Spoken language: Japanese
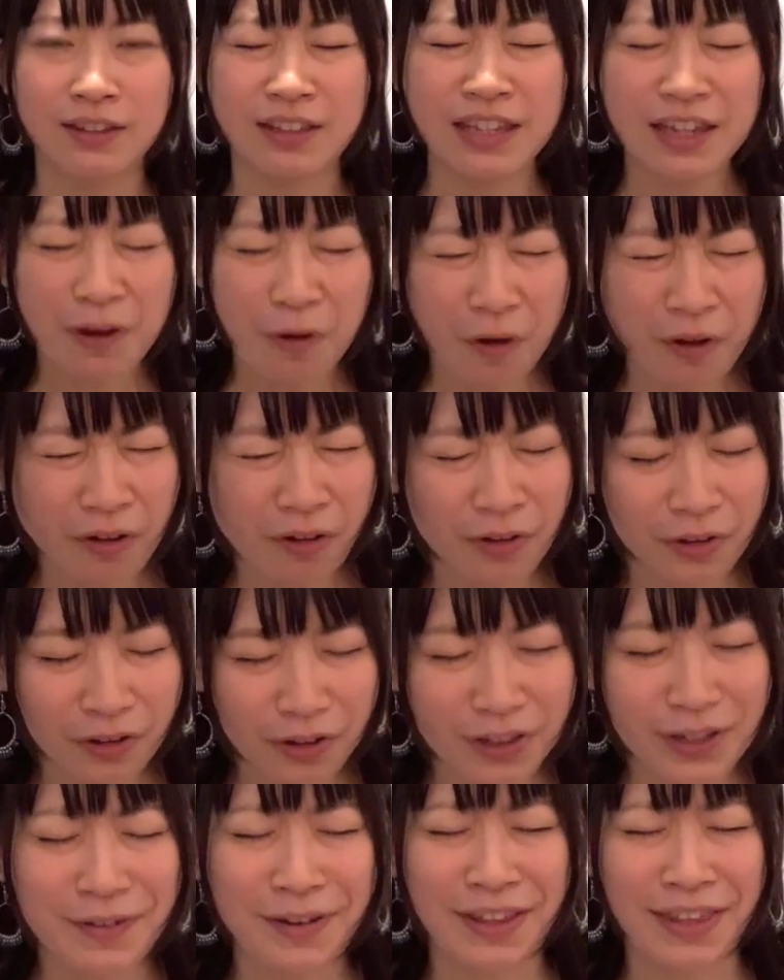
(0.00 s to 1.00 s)
日本ほ
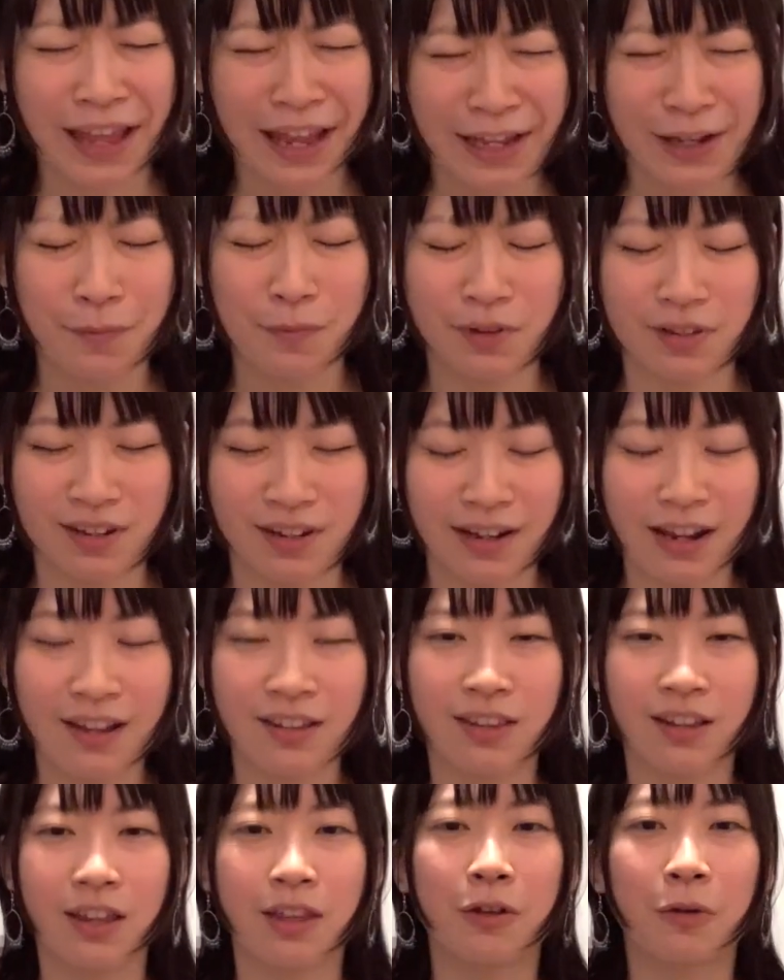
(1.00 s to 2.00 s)
どではないかもしれない
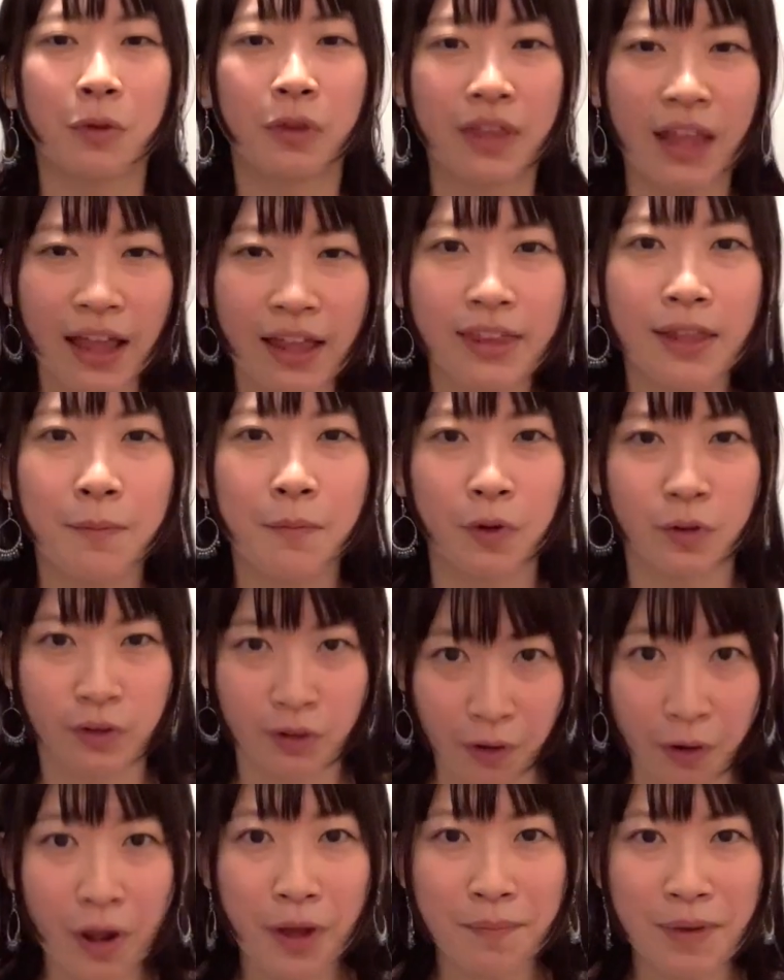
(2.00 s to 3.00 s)
ですけど、何でも
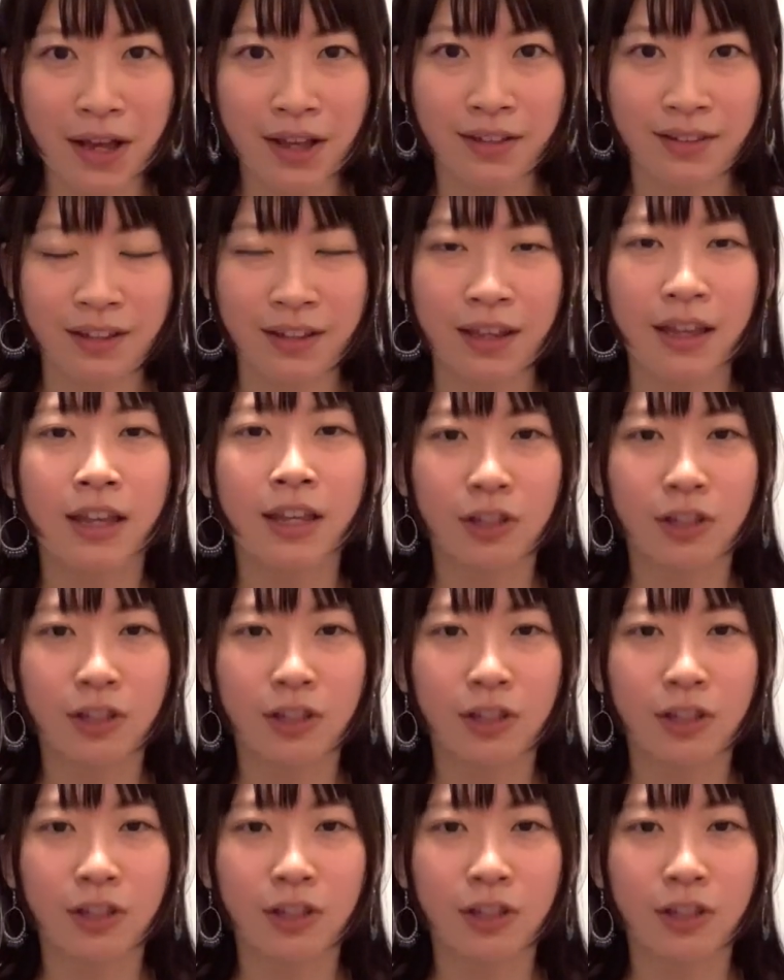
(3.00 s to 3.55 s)
揃います。